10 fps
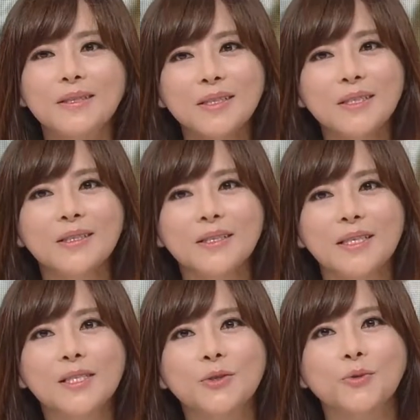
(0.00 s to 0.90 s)
쓰시는 게
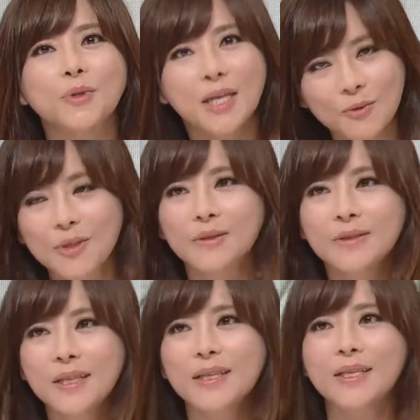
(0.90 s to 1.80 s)
제일 좋다고
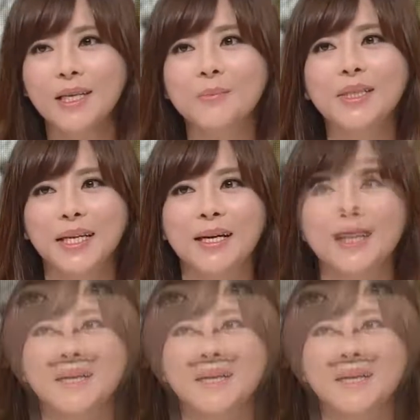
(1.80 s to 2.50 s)
저는 생각합니다.